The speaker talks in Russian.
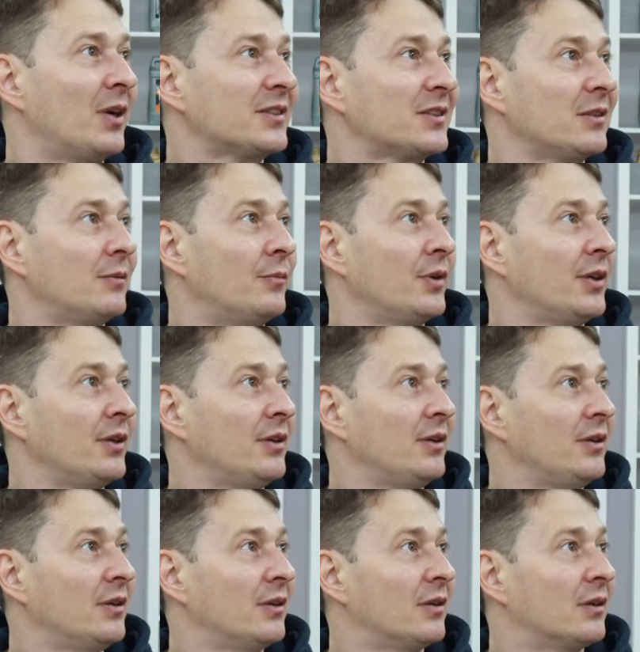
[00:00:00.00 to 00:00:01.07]
масла
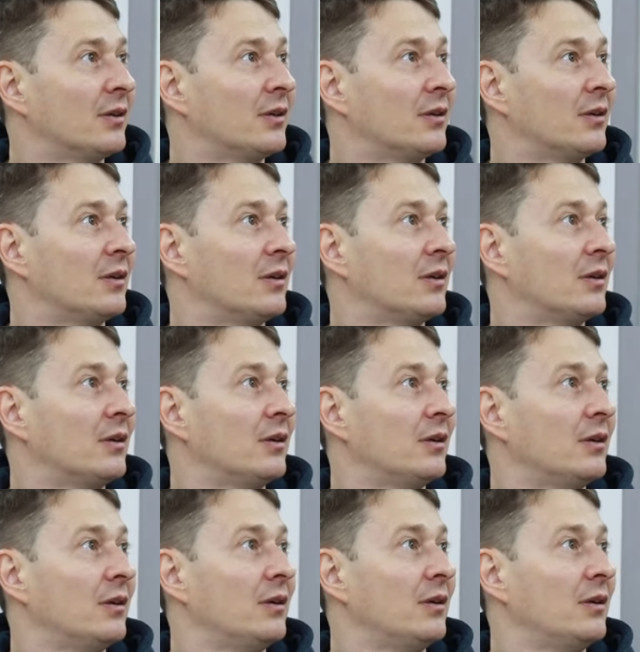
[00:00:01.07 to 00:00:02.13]
мы э,
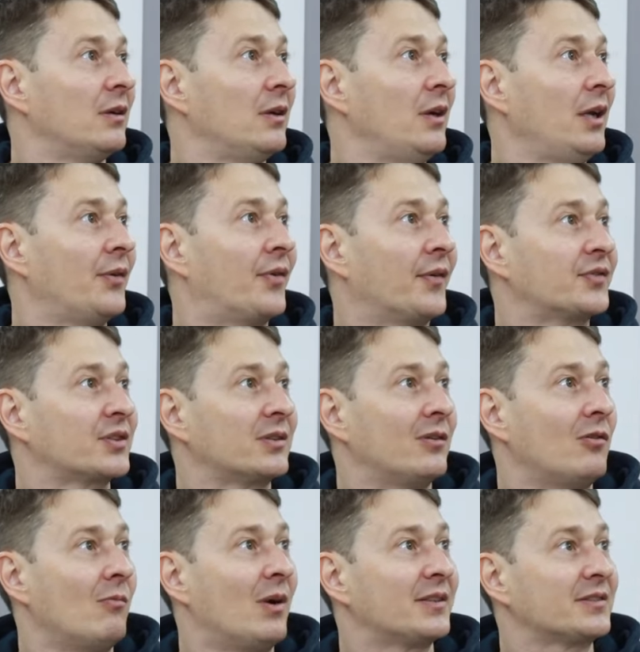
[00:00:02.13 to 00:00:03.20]

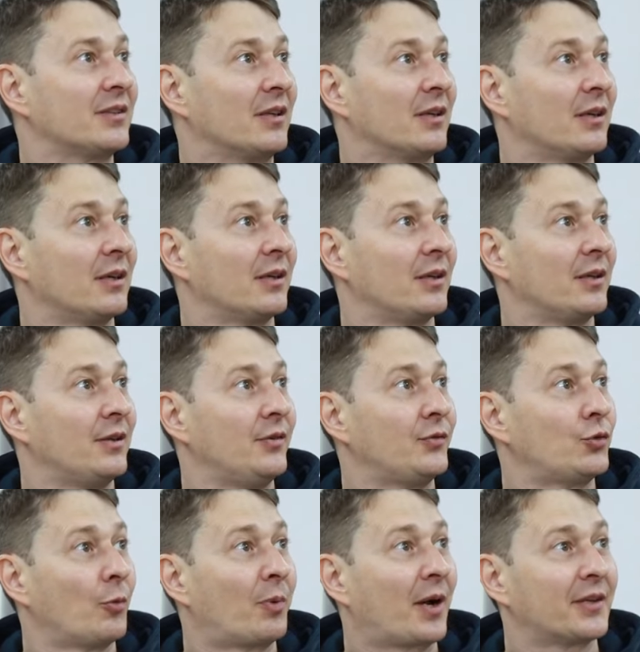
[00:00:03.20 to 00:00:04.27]
эльфовского масла, и
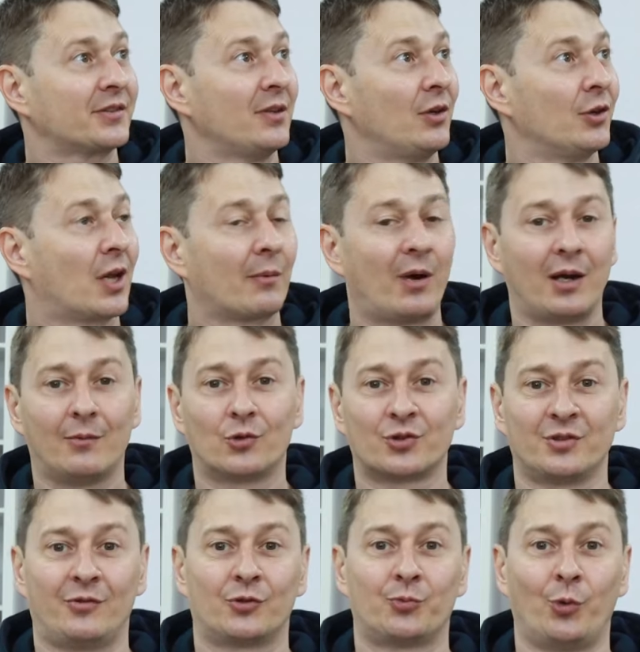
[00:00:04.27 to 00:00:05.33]
все показало нормально, можно его